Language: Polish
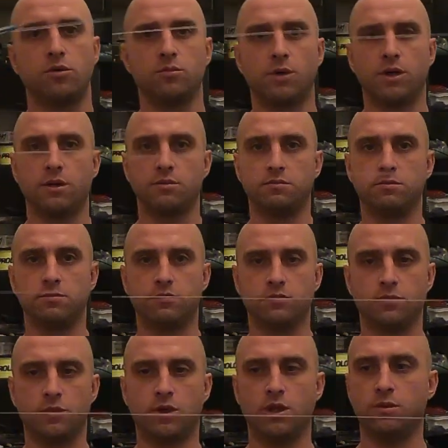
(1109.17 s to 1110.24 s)
On ma
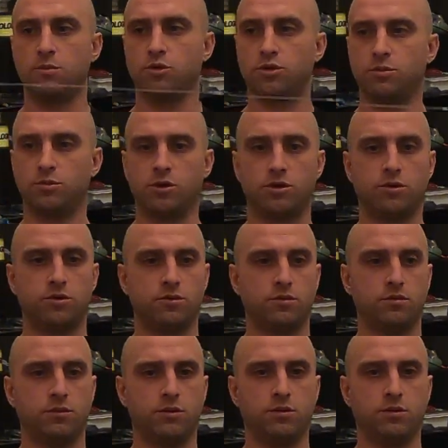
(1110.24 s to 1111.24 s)
ile może mieć?